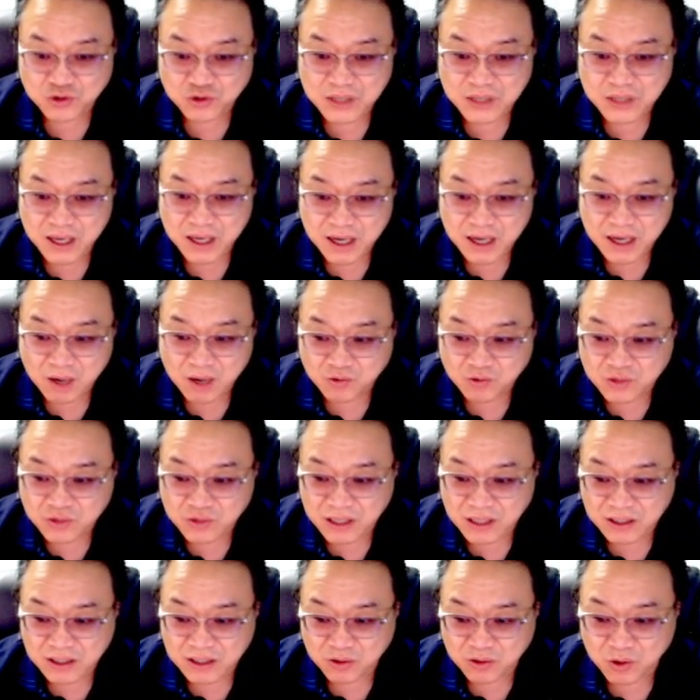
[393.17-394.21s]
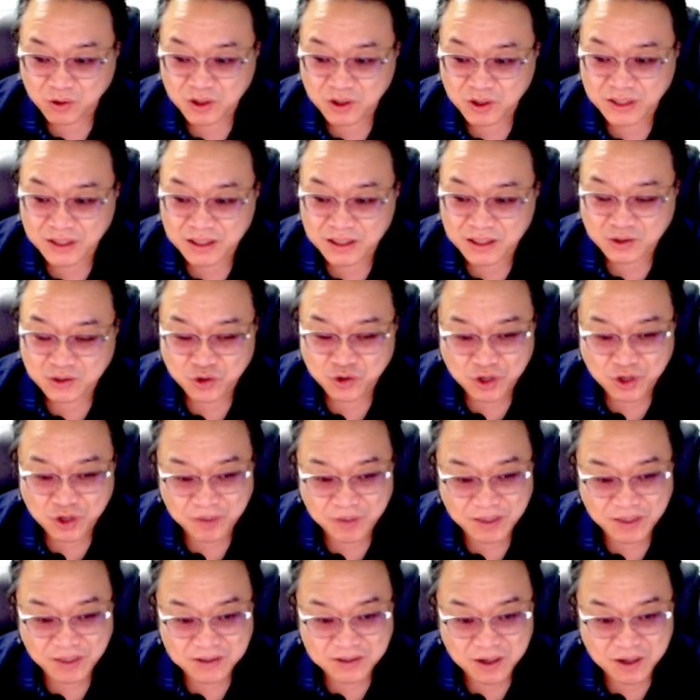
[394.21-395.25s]
추세가 우상향 돌려내는
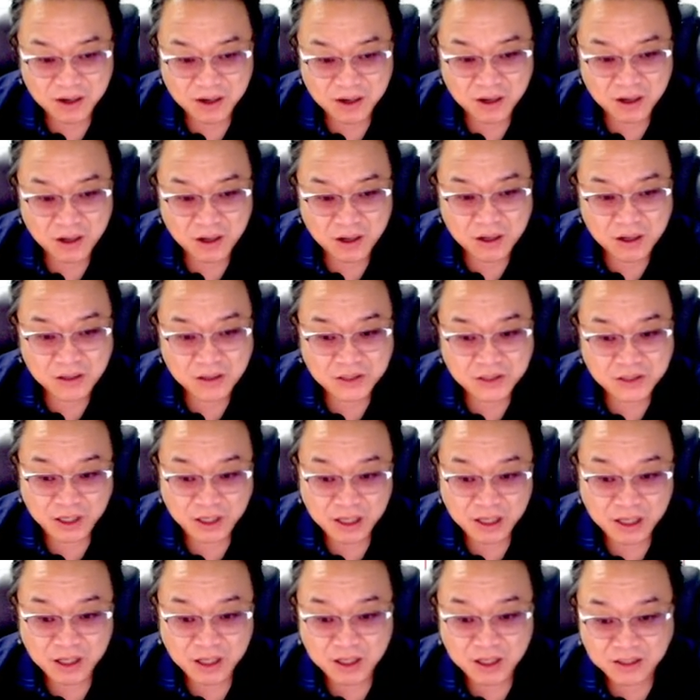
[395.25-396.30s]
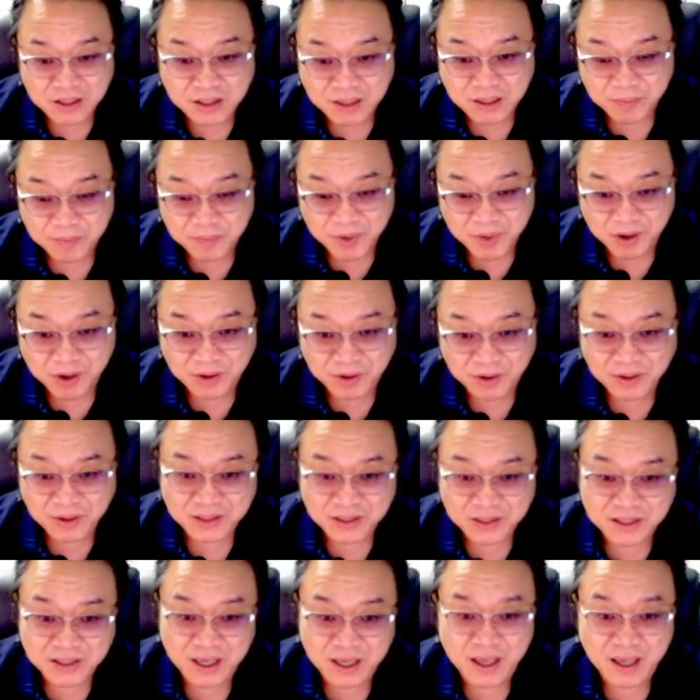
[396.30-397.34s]
초입에서 자, 일, 이, 삼
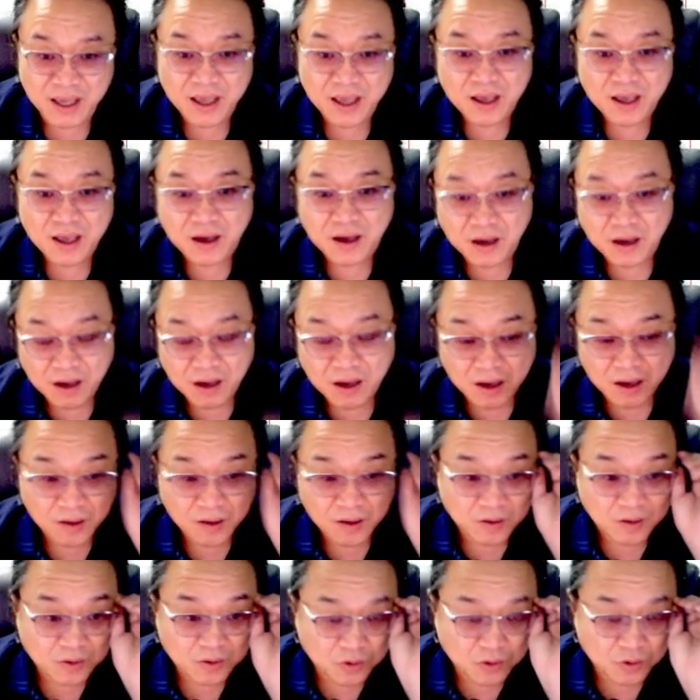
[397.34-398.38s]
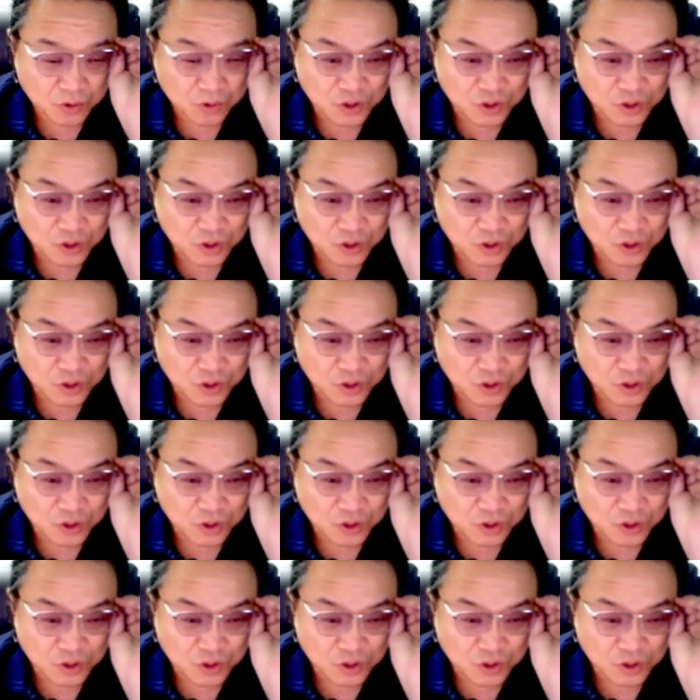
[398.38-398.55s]
편 이제 어,